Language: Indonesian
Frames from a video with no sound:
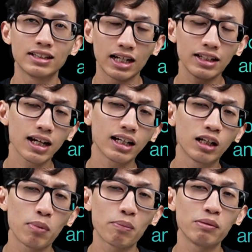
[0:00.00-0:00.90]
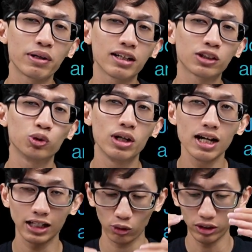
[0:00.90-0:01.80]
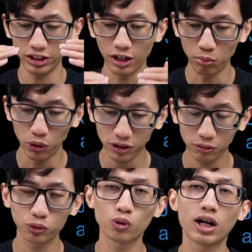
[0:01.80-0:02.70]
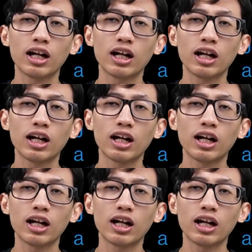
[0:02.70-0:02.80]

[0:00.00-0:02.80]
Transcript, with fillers: Nanti akan ada papan peringkat juga atau leaderboard untuk